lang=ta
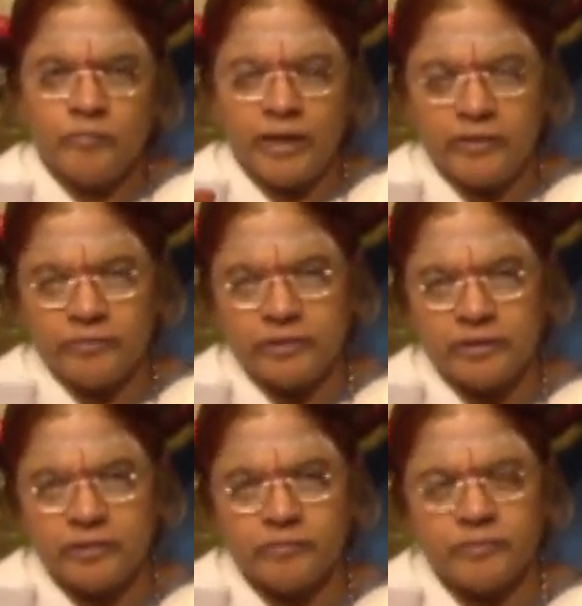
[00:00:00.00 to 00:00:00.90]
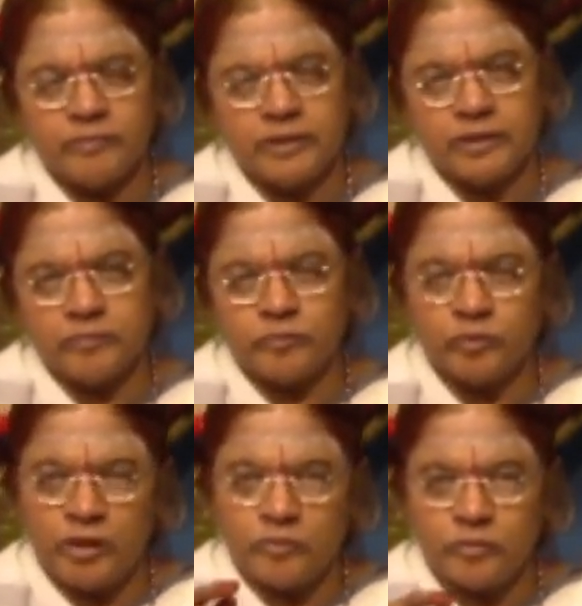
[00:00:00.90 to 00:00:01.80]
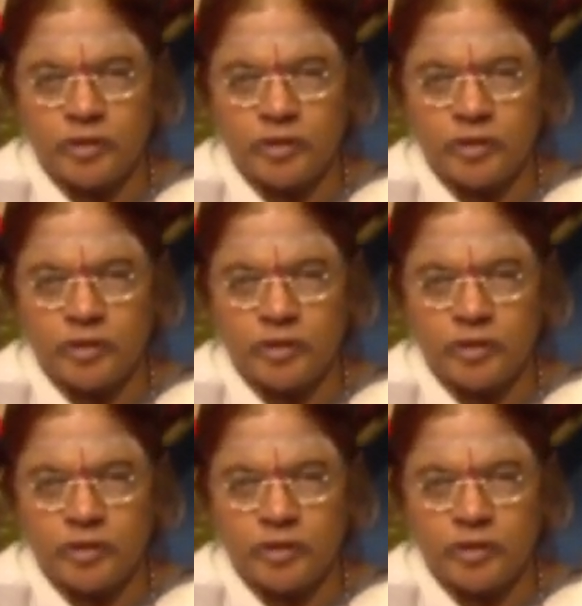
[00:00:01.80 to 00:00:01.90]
பைரவ மந்திரம் சொல்லக்கூடிய